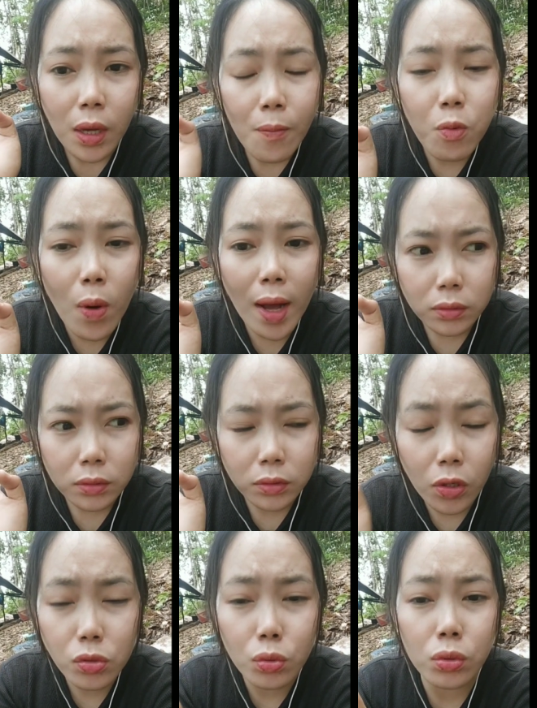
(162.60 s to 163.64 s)
puak
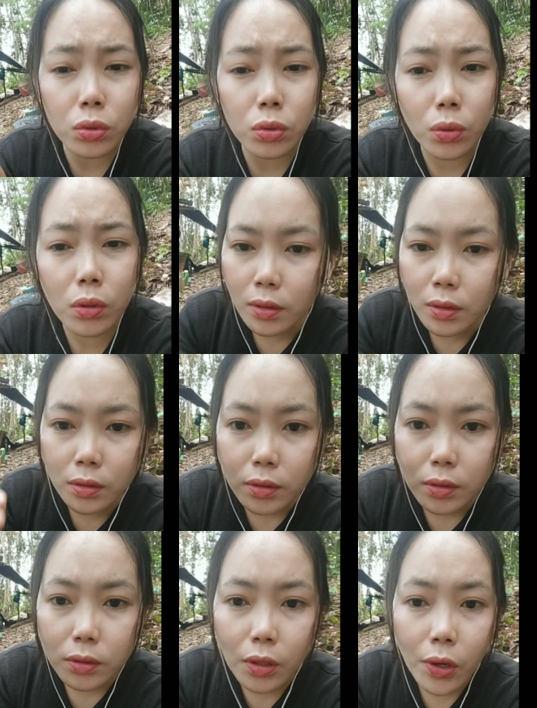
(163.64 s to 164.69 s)
tosundung
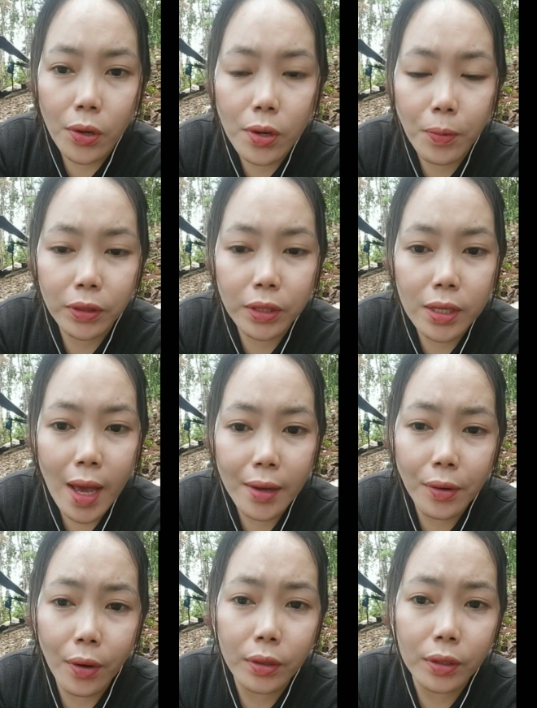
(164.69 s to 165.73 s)
yolo nepotinga
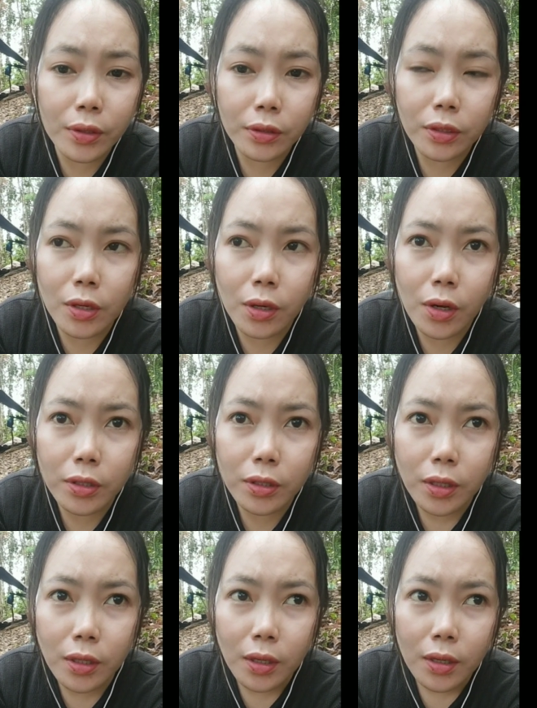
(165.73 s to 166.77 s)
nokorikot yolo
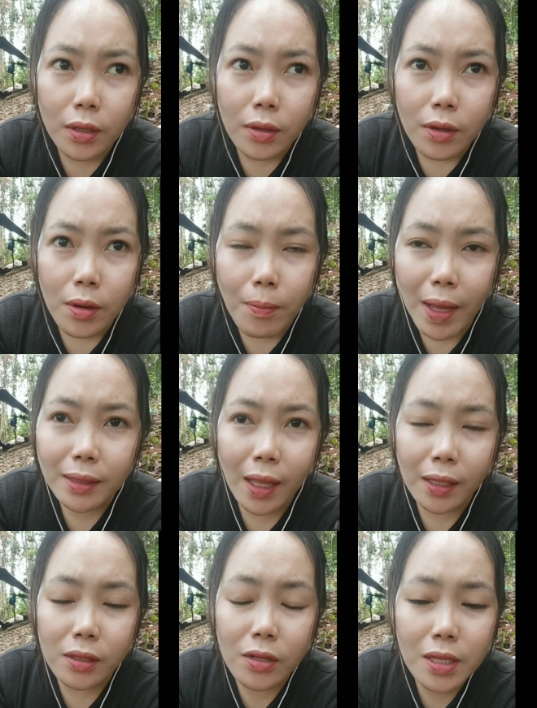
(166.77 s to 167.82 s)

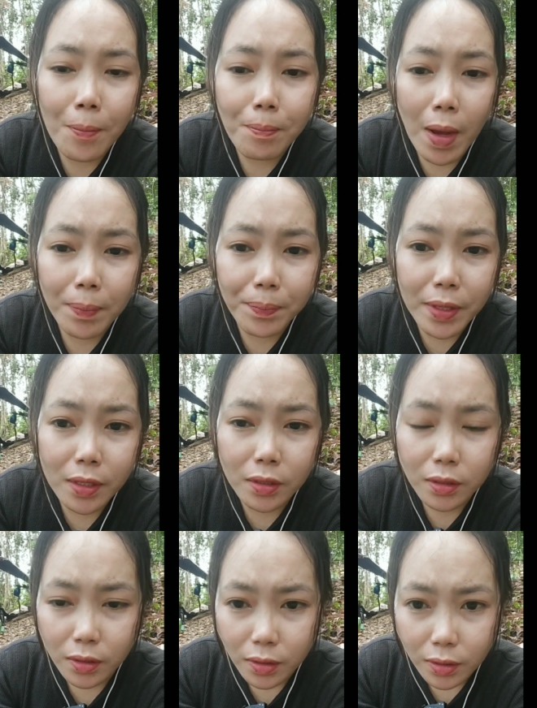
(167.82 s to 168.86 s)
mantado
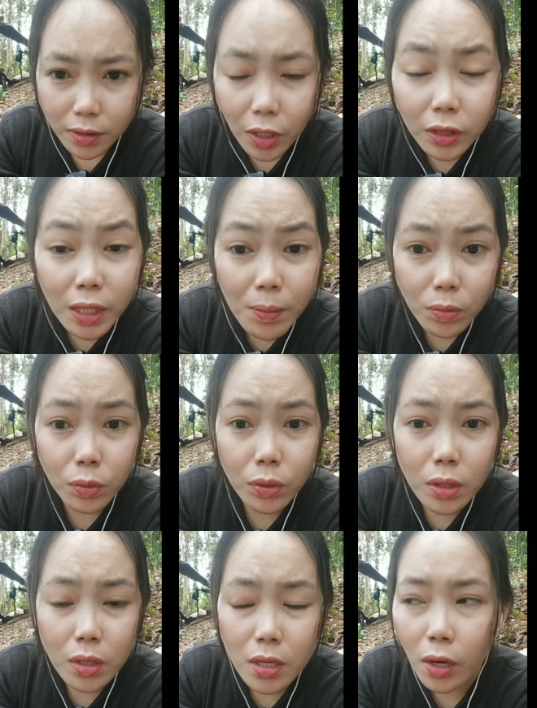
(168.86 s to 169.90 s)
sampaping de
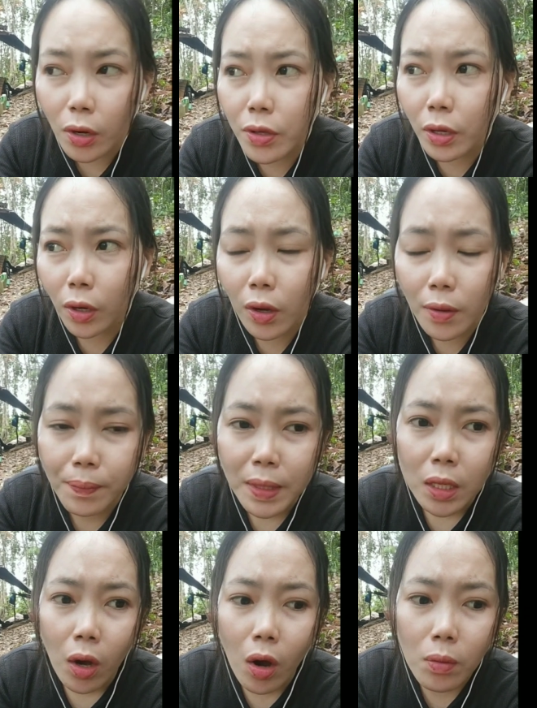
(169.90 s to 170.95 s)
timur hilo yolo
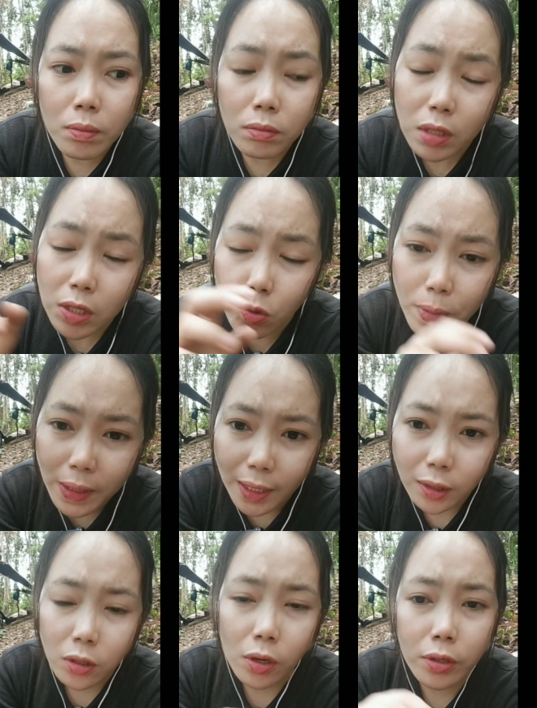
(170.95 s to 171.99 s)
om rinu
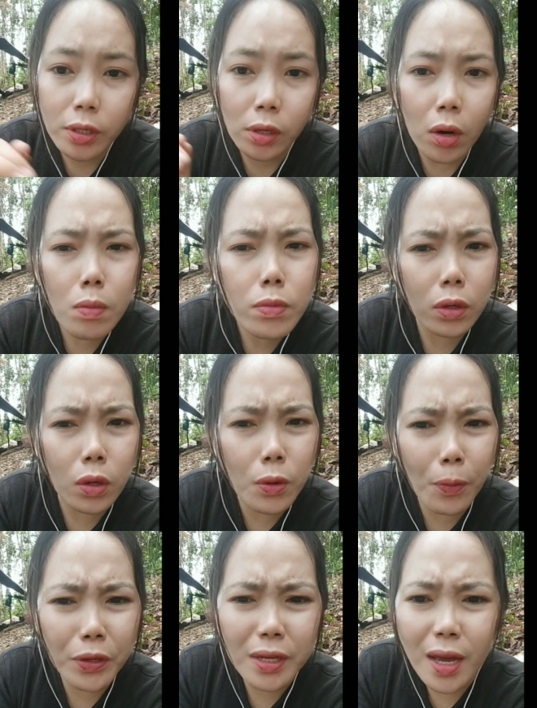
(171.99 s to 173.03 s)
mikat yolo dilo om yolo
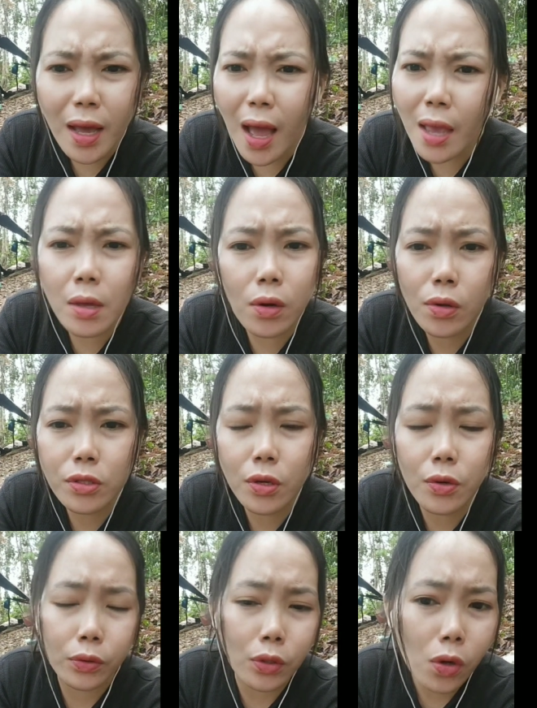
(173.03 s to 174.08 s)
nopo dinga ayolo
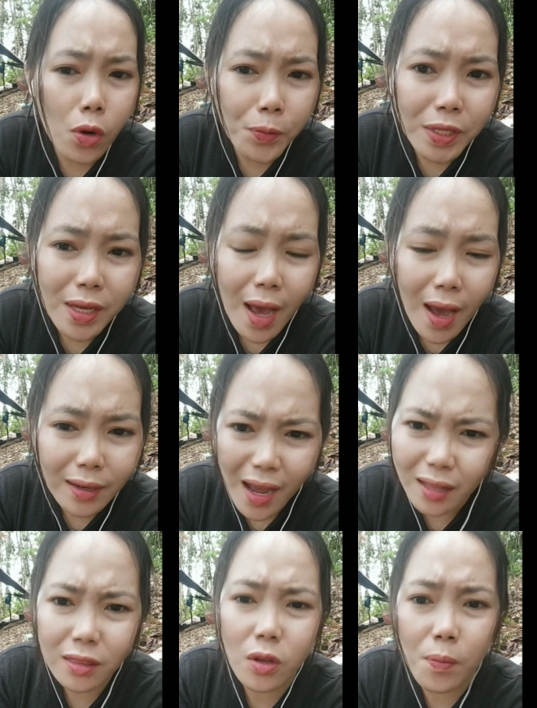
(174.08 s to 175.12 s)
sonong yolo nopo dinga
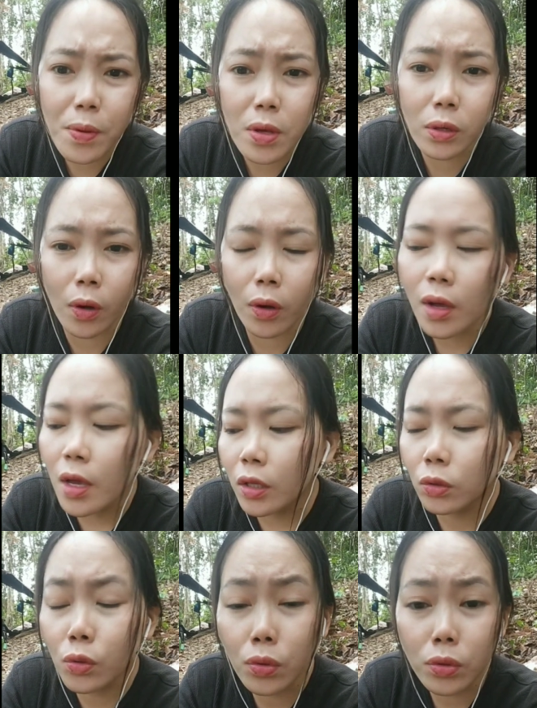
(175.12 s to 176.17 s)
araat kopi yolo
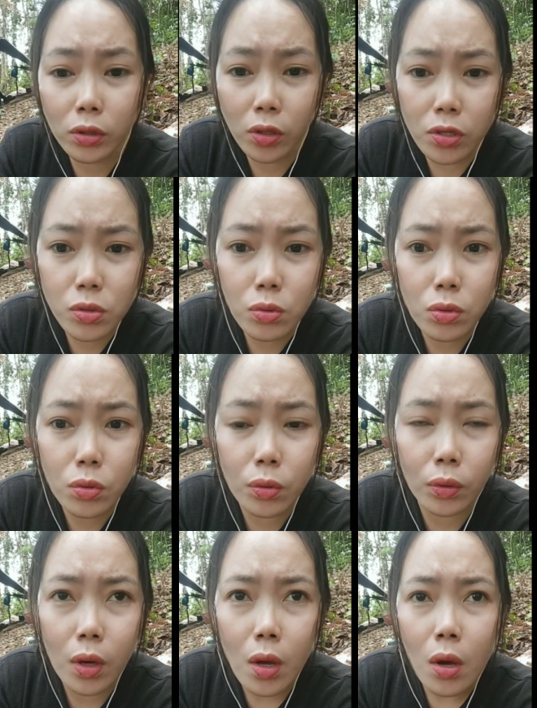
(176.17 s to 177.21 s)
tulundo to
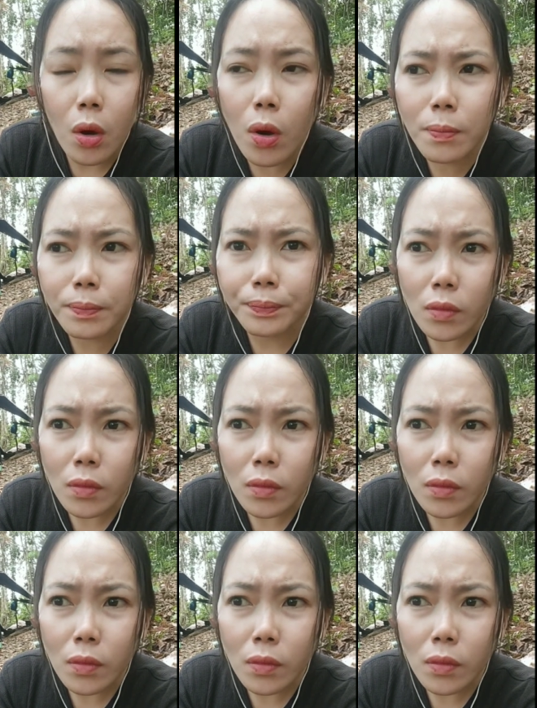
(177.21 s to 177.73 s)
sundung om